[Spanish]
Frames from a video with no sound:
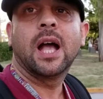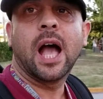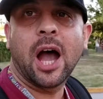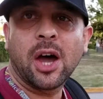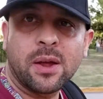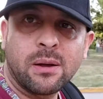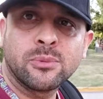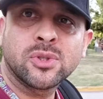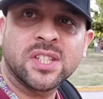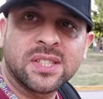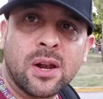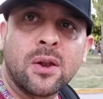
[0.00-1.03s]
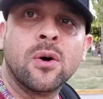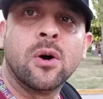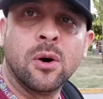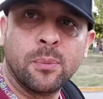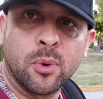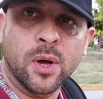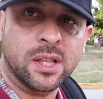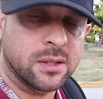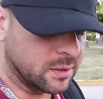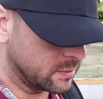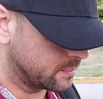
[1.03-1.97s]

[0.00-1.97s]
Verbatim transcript: Ahora vamos a hacer lo opuesto.